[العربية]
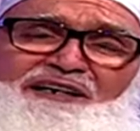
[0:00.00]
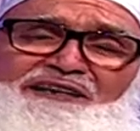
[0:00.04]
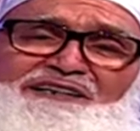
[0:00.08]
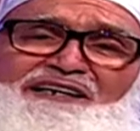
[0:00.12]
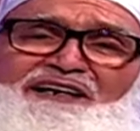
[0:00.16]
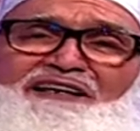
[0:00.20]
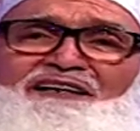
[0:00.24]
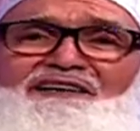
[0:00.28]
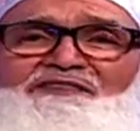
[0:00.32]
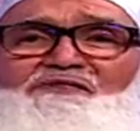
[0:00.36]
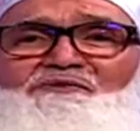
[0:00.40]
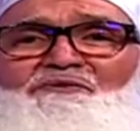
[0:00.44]
يا
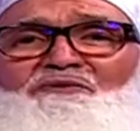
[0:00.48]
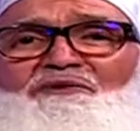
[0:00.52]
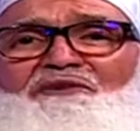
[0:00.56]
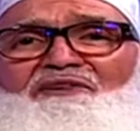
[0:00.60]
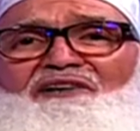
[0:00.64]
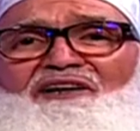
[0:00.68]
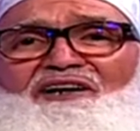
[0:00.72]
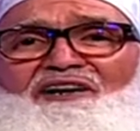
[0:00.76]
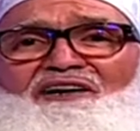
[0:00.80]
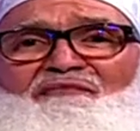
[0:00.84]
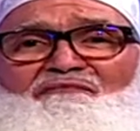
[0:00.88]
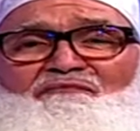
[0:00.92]
رسول
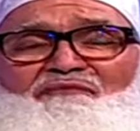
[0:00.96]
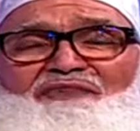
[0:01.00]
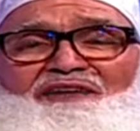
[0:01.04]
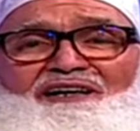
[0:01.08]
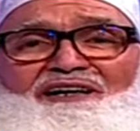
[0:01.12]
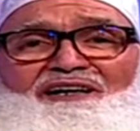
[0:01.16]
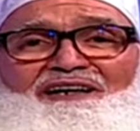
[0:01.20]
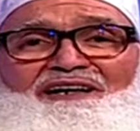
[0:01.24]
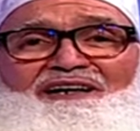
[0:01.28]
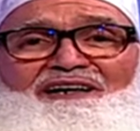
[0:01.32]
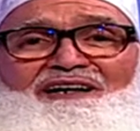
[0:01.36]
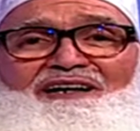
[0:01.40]
الله
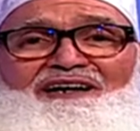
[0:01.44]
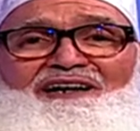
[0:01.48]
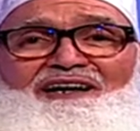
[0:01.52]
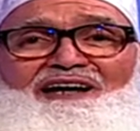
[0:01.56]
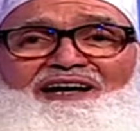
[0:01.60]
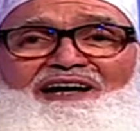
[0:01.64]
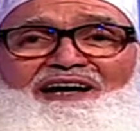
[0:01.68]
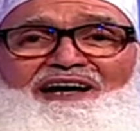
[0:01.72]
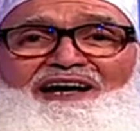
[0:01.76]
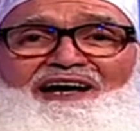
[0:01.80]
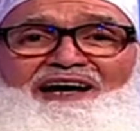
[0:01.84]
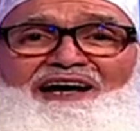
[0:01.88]

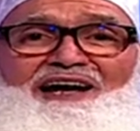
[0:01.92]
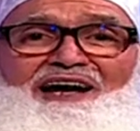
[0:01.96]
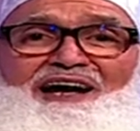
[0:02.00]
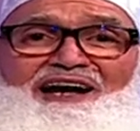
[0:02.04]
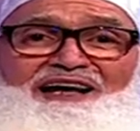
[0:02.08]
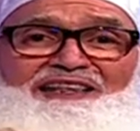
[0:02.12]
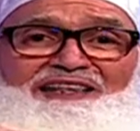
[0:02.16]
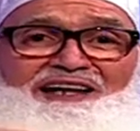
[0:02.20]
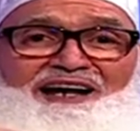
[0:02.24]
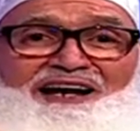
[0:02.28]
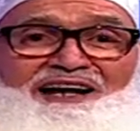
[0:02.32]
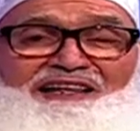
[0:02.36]

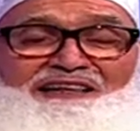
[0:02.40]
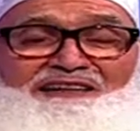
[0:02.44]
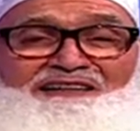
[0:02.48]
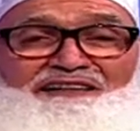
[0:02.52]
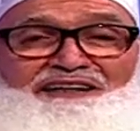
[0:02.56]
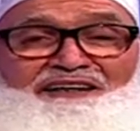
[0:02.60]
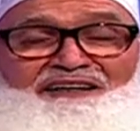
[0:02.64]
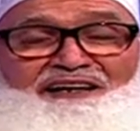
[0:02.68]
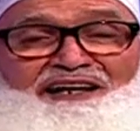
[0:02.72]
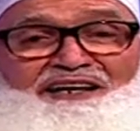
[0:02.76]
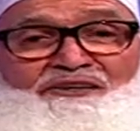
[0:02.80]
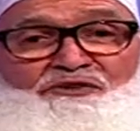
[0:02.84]
هذا أثنى
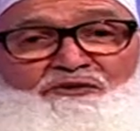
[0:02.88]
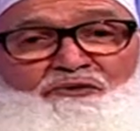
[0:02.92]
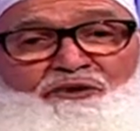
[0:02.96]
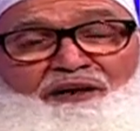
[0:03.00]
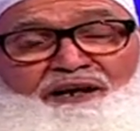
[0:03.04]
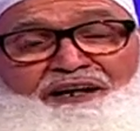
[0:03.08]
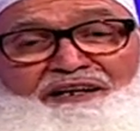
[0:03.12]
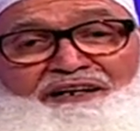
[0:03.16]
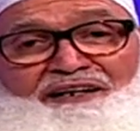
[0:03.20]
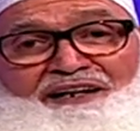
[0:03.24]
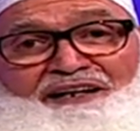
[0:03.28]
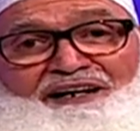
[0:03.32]
الناس
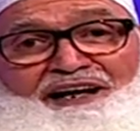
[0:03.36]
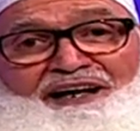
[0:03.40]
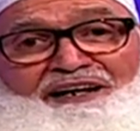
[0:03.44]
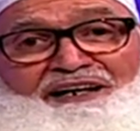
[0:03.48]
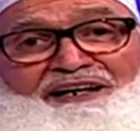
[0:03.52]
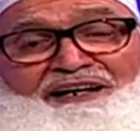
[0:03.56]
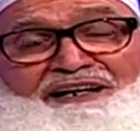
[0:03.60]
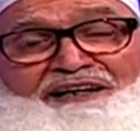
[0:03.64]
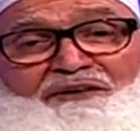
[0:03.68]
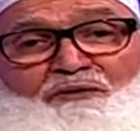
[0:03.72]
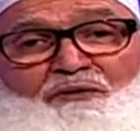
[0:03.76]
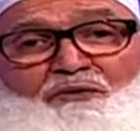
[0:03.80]
خيرا
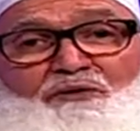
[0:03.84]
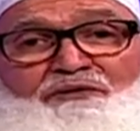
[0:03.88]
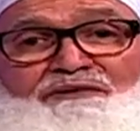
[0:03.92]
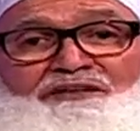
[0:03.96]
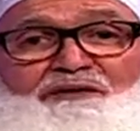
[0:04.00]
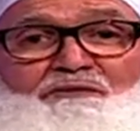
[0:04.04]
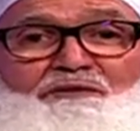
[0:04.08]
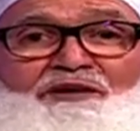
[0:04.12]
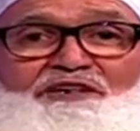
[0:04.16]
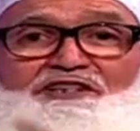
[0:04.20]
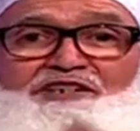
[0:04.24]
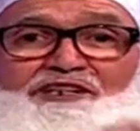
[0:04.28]
عليه قلت
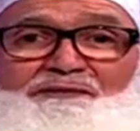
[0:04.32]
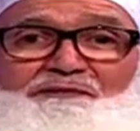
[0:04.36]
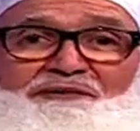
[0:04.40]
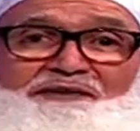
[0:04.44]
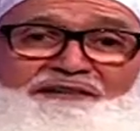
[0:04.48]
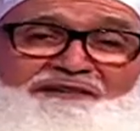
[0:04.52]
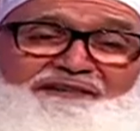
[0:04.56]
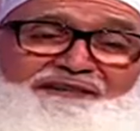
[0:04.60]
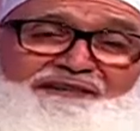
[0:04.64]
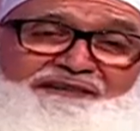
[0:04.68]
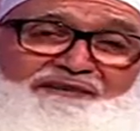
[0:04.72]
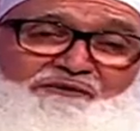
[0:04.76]

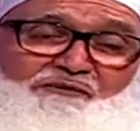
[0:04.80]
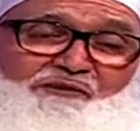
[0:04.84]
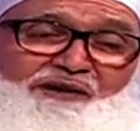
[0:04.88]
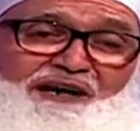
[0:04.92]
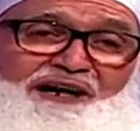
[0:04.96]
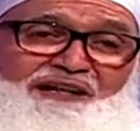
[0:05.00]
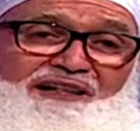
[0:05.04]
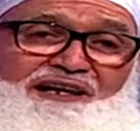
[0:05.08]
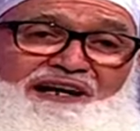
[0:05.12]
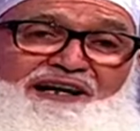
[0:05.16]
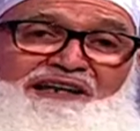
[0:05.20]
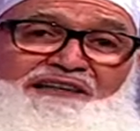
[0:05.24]
وجبت
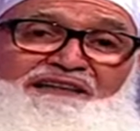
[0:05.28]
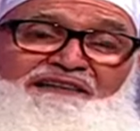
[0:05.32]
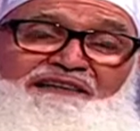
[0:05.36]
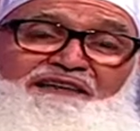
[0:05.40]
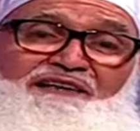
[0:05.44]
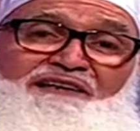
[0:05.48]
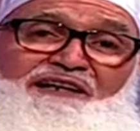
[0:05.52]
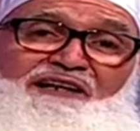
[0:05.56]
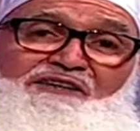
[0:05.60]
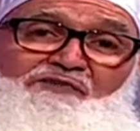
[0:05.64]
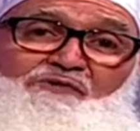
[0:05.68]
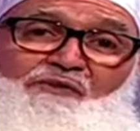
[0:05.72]
وهذا أثنى
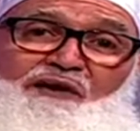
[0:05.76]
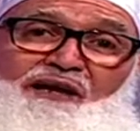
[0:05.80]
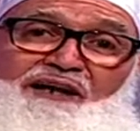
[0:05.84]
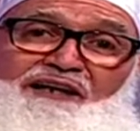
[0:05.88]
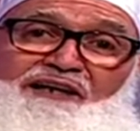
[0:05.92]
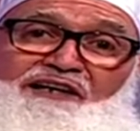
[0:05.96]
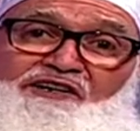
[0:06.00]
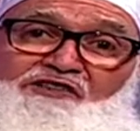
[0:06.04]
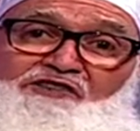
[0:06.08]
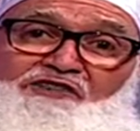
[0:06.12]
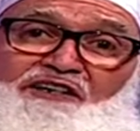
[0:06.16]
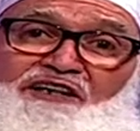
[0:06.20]
الناس
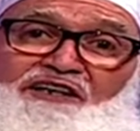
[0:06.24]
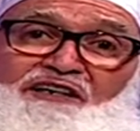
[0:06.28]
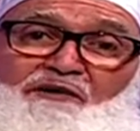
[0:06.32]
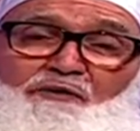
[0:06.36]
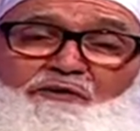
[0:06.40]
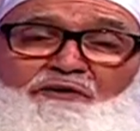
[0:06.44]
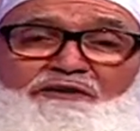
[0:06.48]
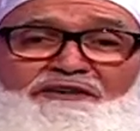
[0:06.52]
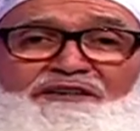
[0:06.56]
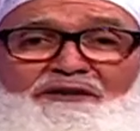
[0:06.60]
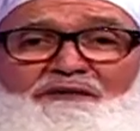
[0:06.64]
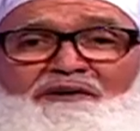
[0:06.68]
عليه شرا
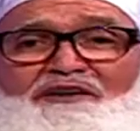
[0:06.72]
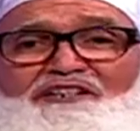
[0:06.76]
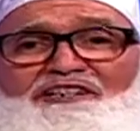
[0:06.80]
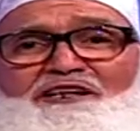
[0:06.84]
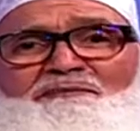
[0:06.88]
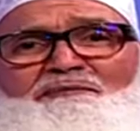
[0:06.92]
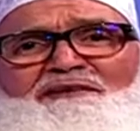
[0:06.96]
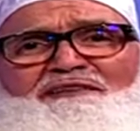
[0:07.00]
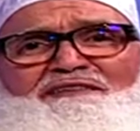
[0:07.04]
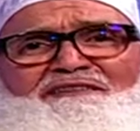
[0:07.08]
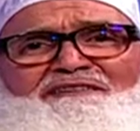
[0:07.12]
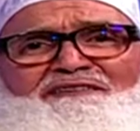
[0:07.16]
قلت
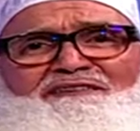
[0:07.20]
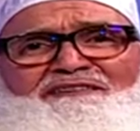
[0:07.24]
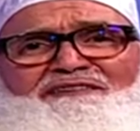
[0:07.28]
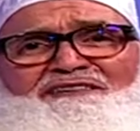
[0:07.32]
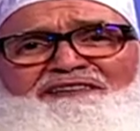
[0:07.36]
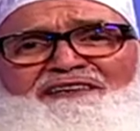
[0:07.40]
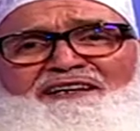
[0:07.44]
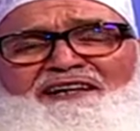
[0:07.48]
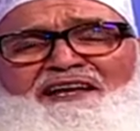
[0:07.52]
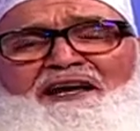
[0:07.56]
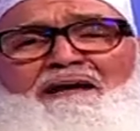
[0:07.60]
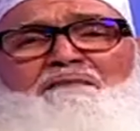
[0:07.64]
وجبت
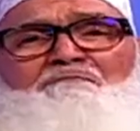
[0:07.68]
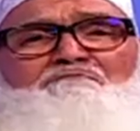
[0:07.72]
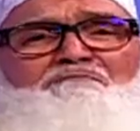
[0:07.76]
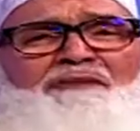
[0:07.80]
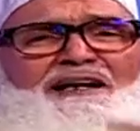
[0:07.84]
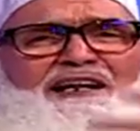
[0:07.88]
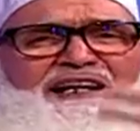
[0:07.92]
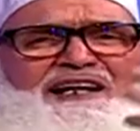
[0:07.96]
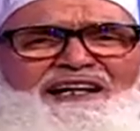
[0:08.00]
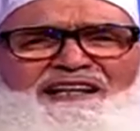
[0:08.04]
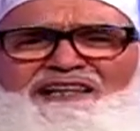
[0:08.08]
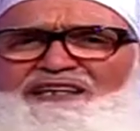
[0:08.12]
ما
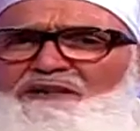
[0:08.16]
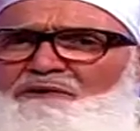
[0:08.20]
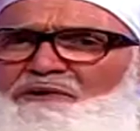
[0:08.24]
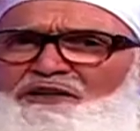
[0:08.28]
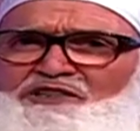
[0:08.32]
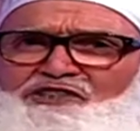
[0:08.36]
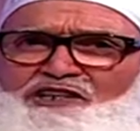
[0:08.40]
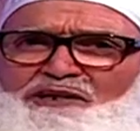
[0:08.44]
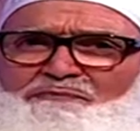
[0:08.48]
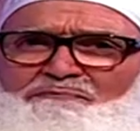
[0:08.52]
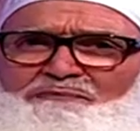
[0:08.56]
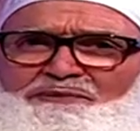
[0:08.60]
الذي
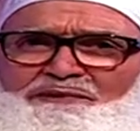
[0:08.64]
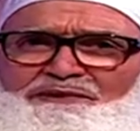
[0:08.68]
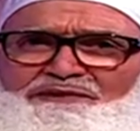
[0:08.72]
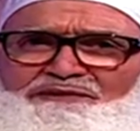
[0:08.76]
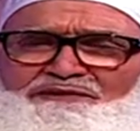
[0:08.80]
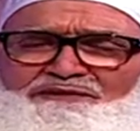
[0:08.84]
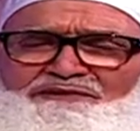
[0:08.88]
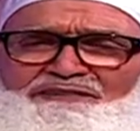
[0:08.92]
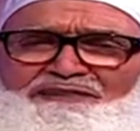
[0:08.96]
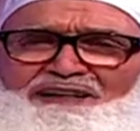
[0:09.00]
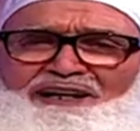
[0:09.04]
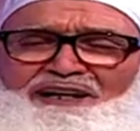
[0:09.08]
وجب
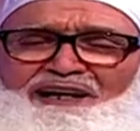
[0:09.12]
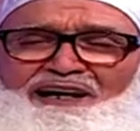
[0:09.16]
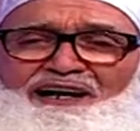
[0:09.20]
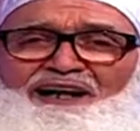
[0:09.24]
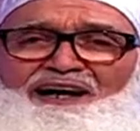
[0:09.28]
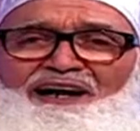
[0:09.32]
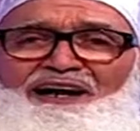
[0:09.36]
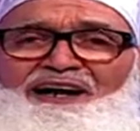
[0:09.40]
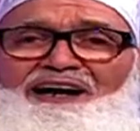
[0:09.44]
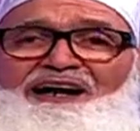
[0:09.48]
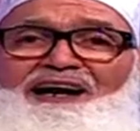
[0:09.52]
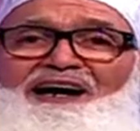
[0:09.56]

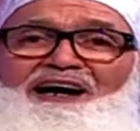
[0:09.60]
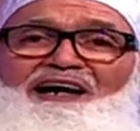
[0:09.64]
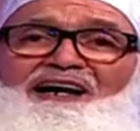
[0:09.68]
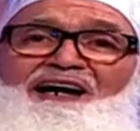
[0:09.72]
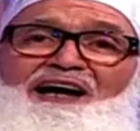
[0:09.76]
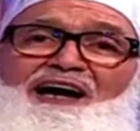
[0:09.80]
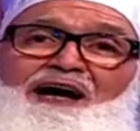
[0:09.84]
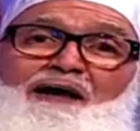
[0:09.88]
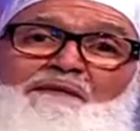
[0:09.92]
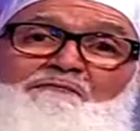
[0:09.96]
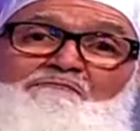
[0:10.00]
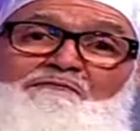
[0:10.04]
قال
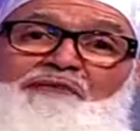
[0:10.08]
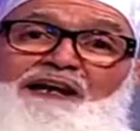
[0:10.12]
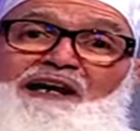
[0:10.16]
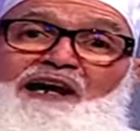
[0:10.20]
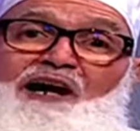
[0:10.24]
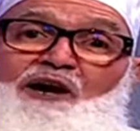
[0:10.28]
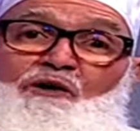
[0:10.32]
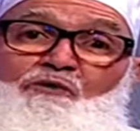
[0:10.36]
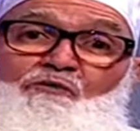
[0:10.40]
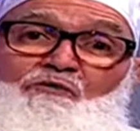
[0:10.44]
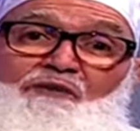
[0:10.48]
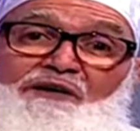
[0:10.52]
أما
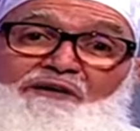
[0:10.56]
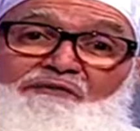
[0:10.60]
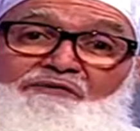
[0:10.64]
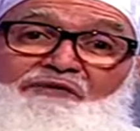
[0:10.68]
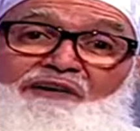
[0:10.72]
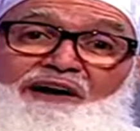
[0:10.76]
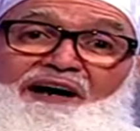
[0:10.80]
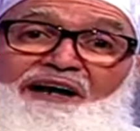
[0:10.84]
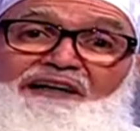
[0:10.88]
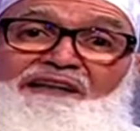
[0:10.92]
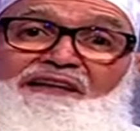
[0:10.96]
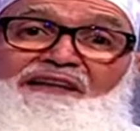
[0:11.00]
الأول
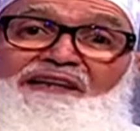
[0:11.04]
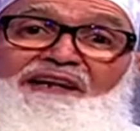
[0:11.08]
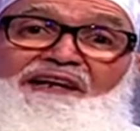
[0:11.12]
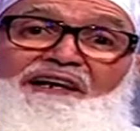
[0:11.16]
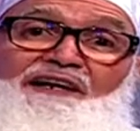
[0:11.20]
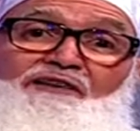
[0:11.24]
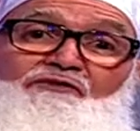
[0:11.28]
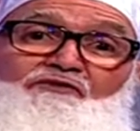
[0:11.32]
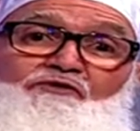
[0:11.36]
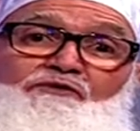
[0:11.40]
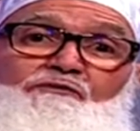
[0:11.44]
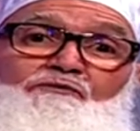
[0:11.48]
فقد
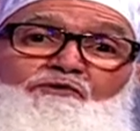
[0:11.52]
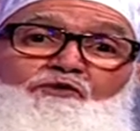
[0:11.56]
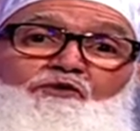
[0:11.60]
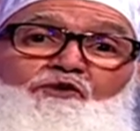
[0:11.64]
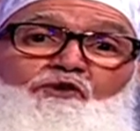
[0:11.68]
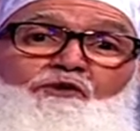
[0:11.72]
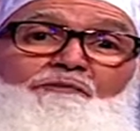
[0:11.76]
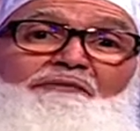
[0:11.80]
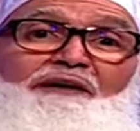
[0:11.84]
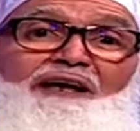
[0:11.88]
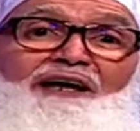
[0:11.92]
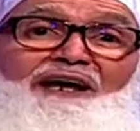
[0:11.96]

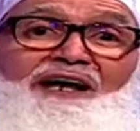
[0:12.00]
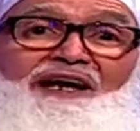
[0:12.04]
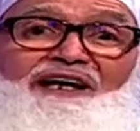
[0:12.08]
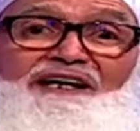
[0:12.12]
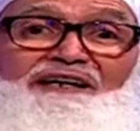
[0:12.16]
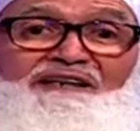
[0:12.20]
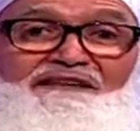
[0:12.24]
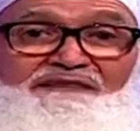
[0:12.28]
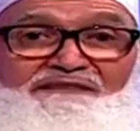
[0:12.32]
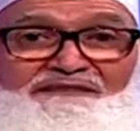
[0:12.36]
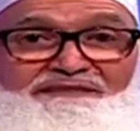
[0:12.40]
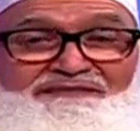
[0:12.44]
ذكرتموه بخير